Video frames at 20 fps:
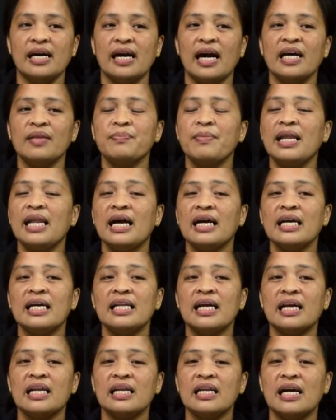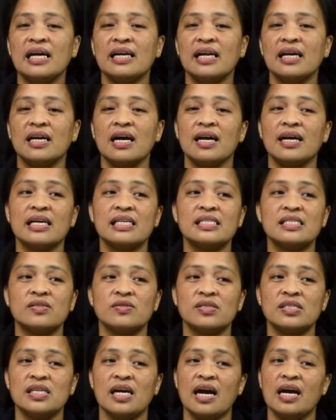At malaki na rin ang
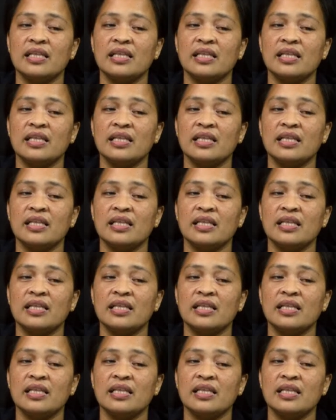nagagastos ng